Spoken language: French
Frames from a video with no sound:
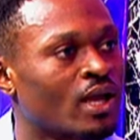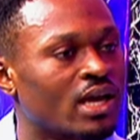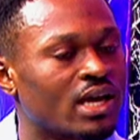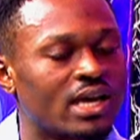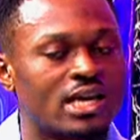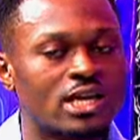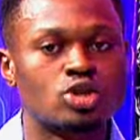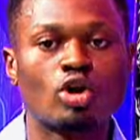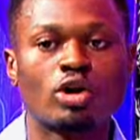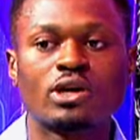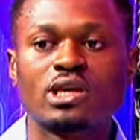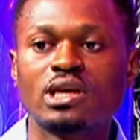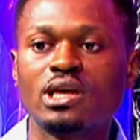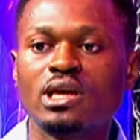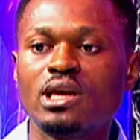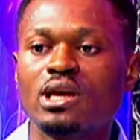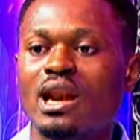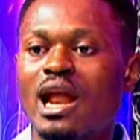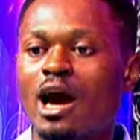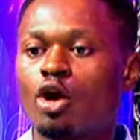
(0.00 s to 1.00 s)
que ce qui
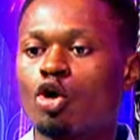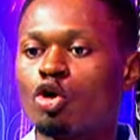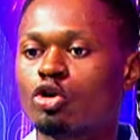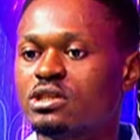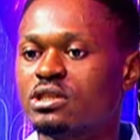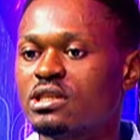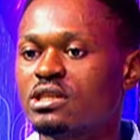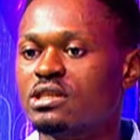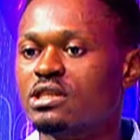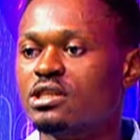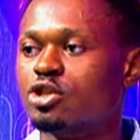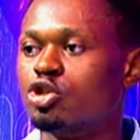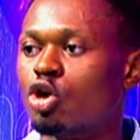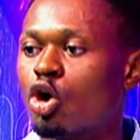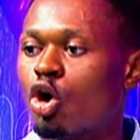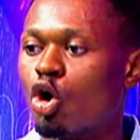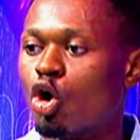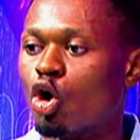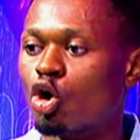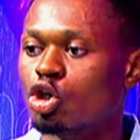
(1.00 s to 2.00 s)
la
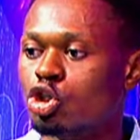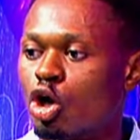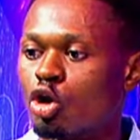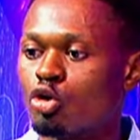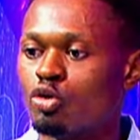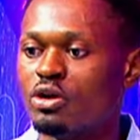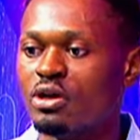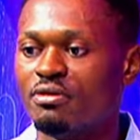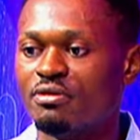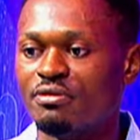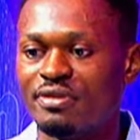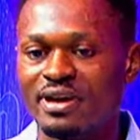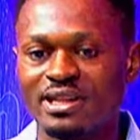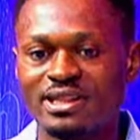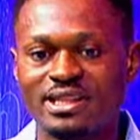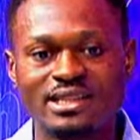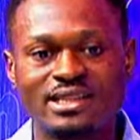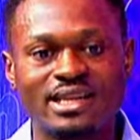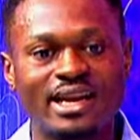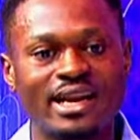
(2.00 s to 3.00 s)
Constitution aujourd'hui va
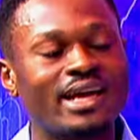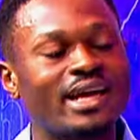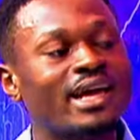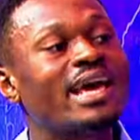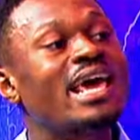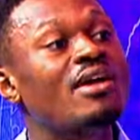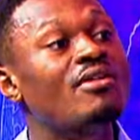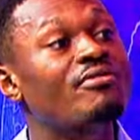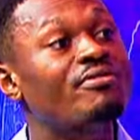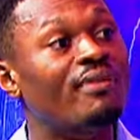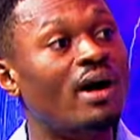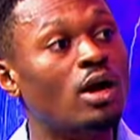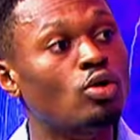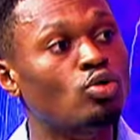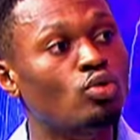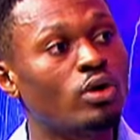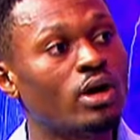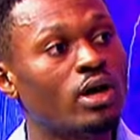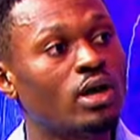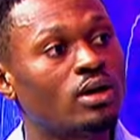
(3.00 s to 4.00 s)
être
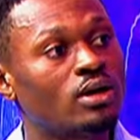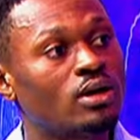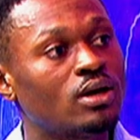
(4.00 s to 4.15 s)
évaluée,